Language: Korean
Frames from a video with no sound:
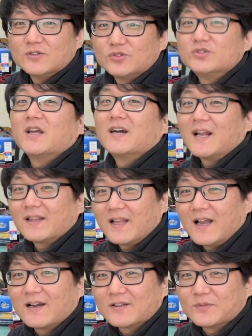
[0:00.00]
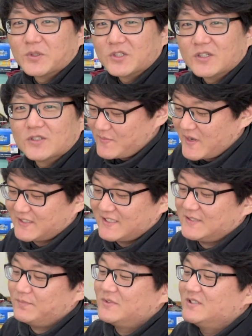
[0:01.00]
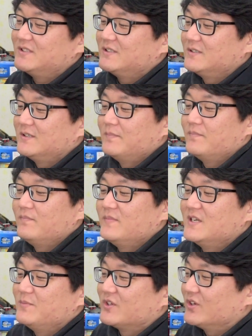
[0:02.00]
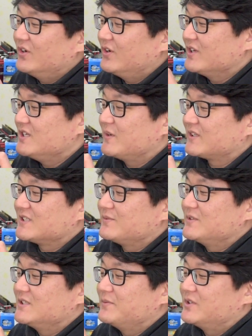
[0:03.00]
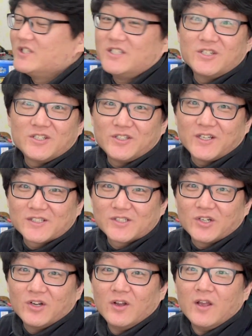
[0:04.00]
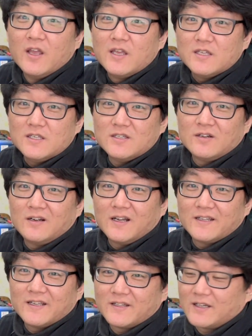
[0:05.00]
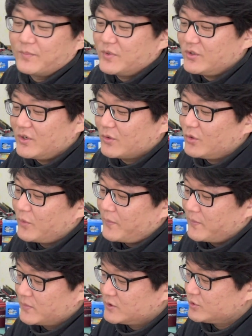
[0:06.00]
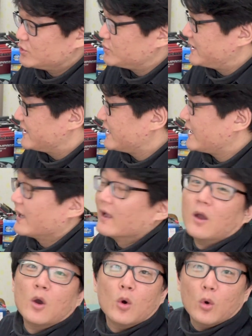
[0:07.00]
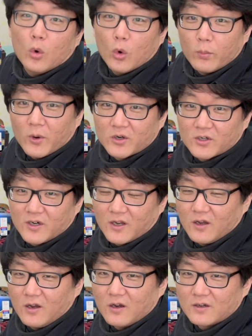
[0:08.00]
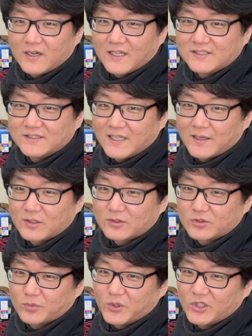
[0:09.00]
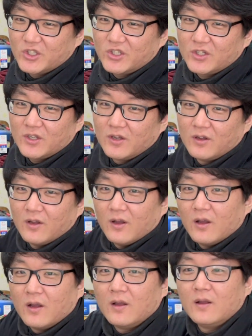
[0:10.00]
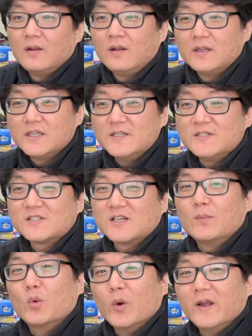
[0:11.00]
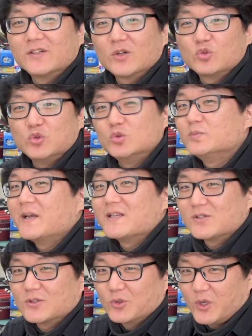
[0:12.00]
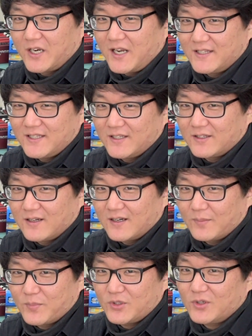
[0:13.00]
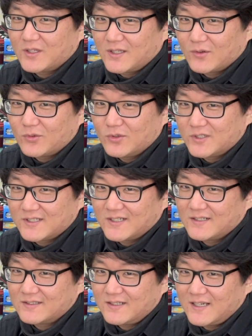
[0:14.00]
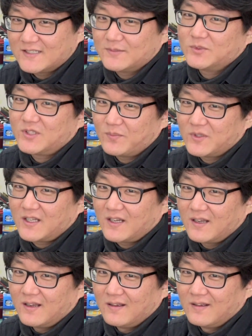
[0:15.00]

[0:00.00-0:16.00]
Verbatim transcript: 순행을 한다 그러면은 240mm 2열이 되겠죠. 2열 라디에이터가 필요하고, 그리고 만약에 오버클럭을 하신다 그러면은 1.5에서 2배 정도의 라디에이터가 필요하다고 생각을 하시면 됩니다.